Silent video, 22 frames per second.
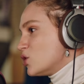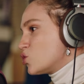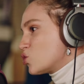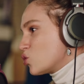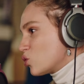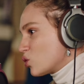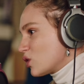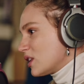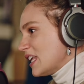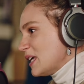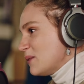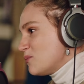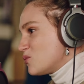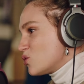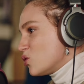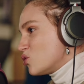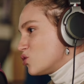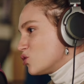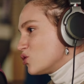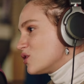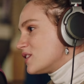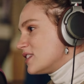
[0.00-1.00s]
şutlayıp
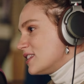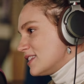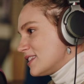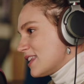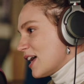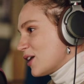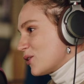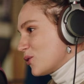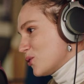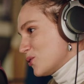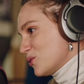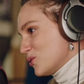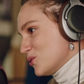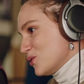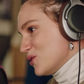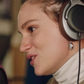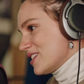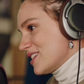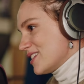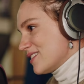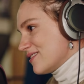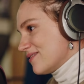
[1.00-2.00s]
çocuğunu sizden koruduğu
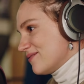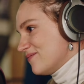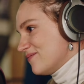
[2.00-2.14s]
için.